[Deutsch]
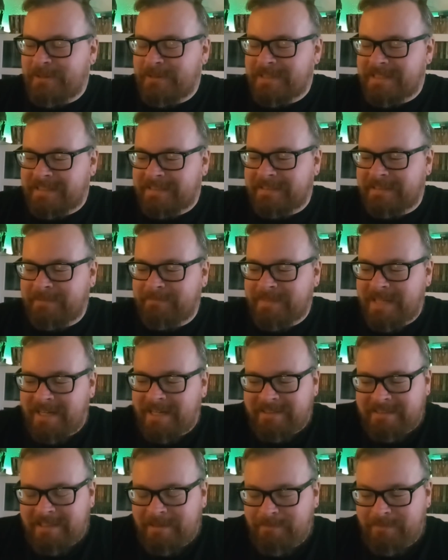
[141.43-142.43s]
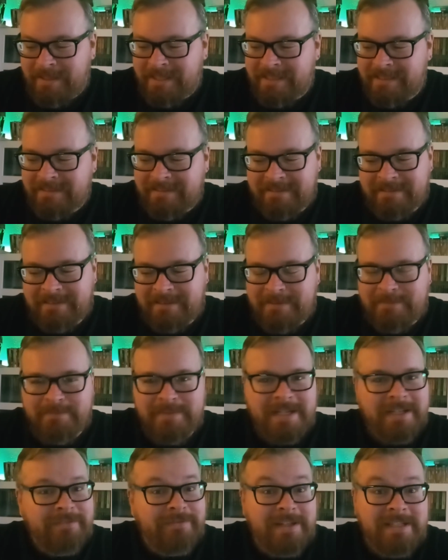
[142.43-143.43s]
und ähm, ja, ich habe halt, äh,
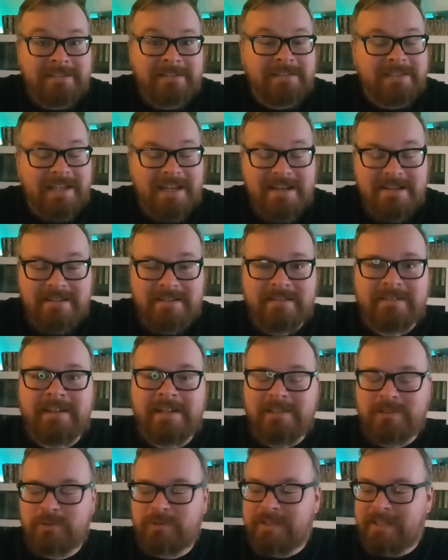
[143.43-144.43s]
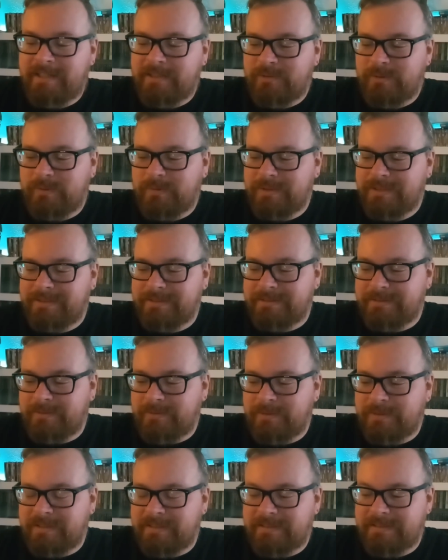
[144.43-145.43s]
mir gefällt halt der erste Teil total gut.
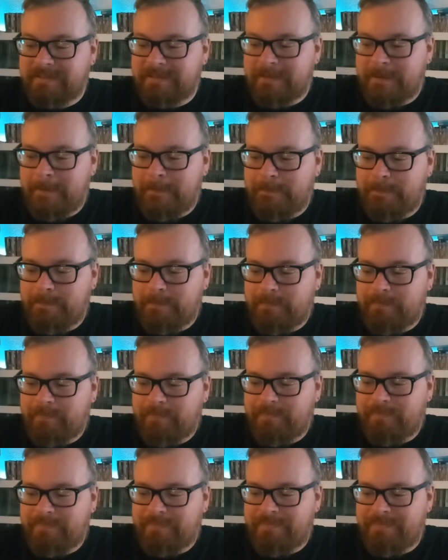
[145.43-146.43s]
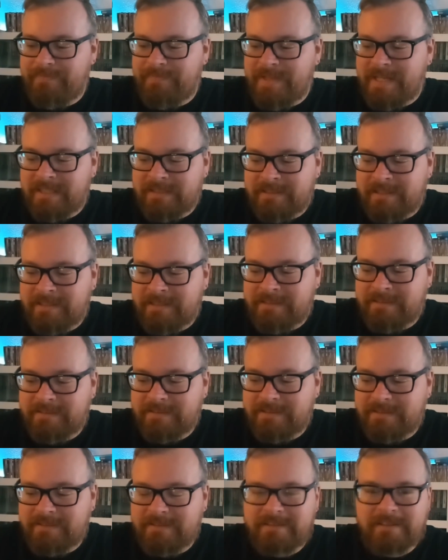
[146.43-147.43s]
Und ähm, ja, da ich
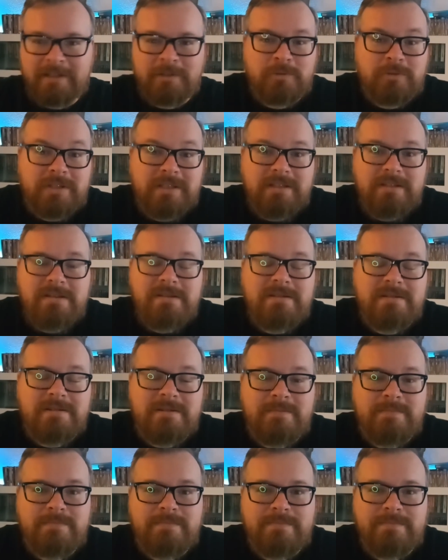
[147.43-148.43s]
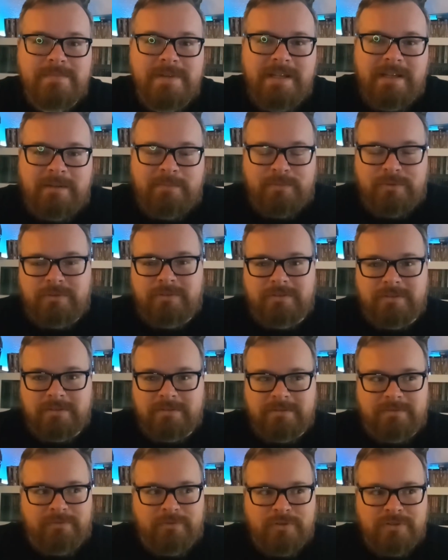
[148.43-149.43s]
eine Trilogie im Mediabook
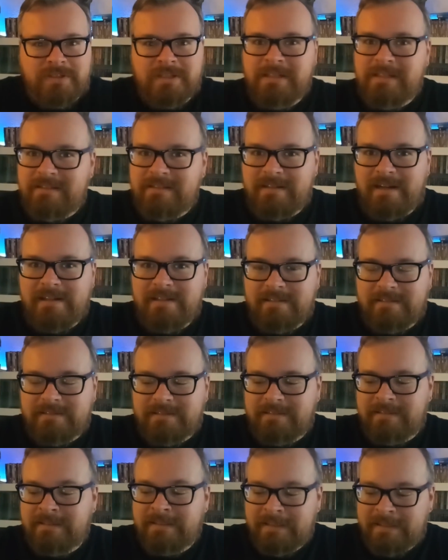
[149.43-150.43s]
äh, für sinnig halte,